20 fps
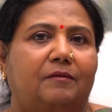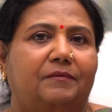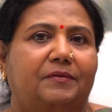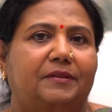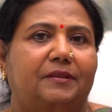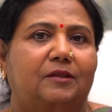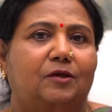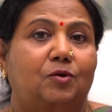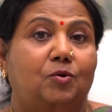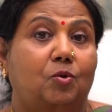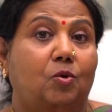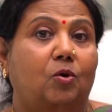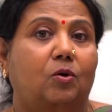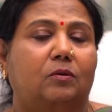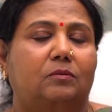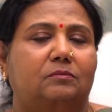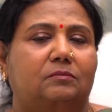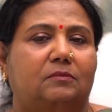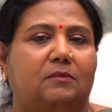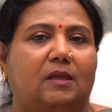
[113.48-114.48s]
வந்து நோ
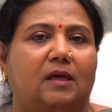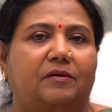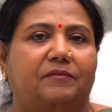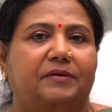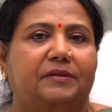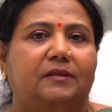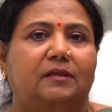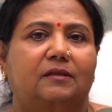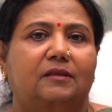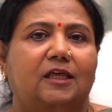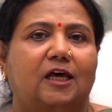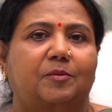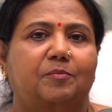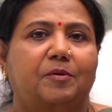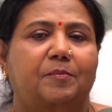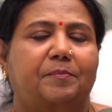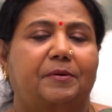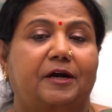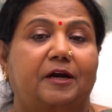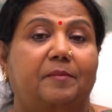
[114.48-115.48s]
நான் வந்து
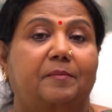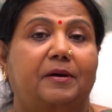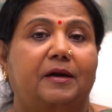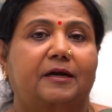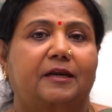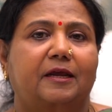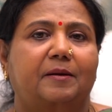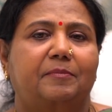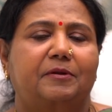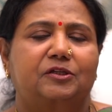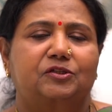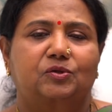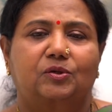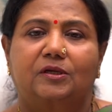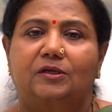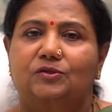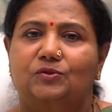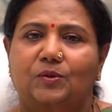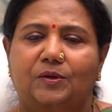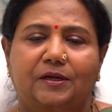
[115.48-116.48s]
தர்மம் பண்ண மாட்டேன் அப்படின்னு
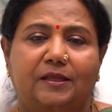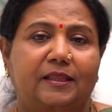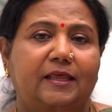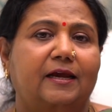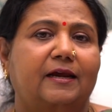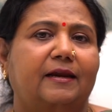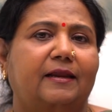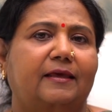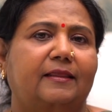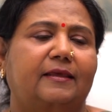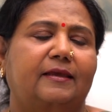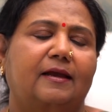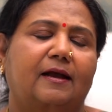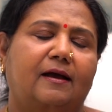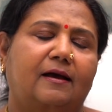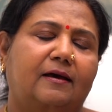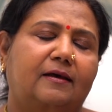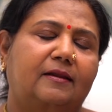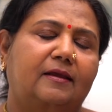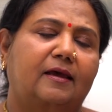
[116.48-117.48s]
சொல்லி சொன்னதே கிடையாது
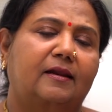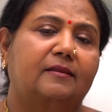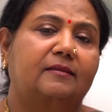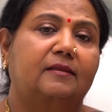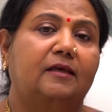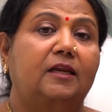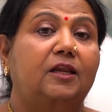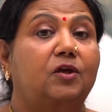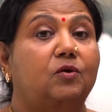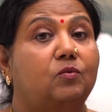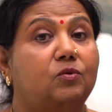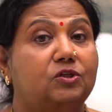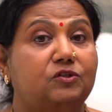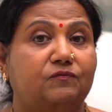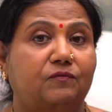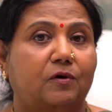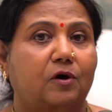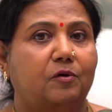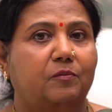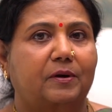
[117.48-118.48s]
யாராக இருந்தாலும் இட்
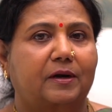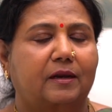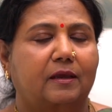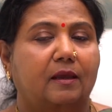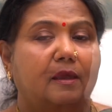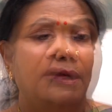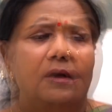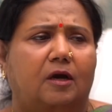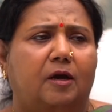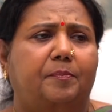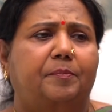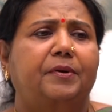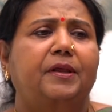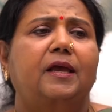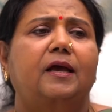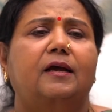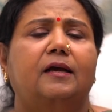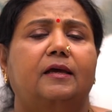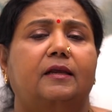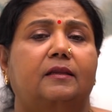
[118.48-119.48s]
கோஸ் ஃபார்வேர்ட்
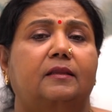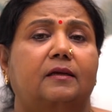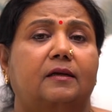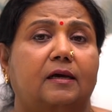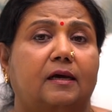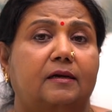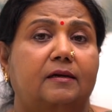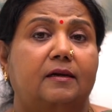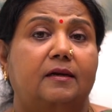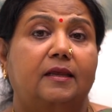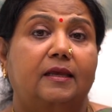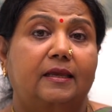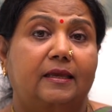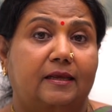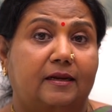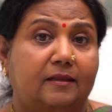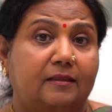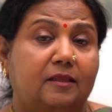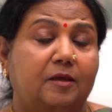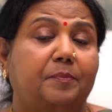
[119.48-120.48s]
அப்படியாக இருந்த கர்ணனை
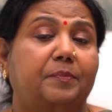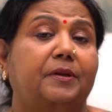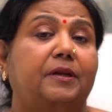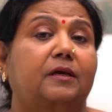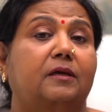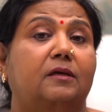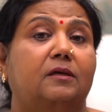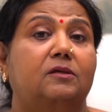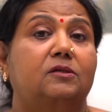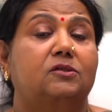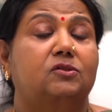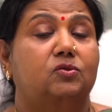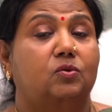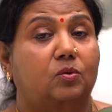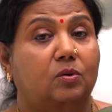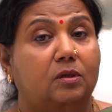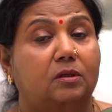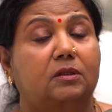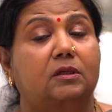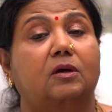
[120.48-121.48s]
இறந்த பிறகு
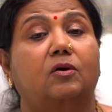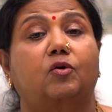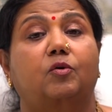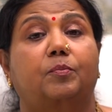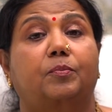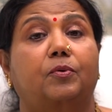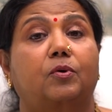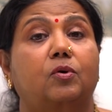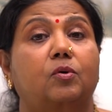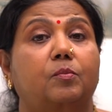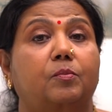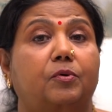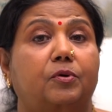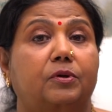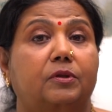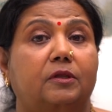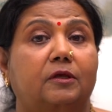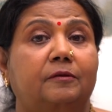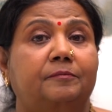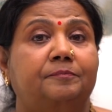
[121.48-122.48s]
சொர்க்கத்துக்கு அவர் போகும்
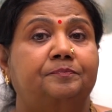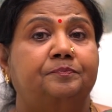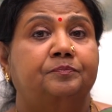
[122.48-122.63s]
பொழுது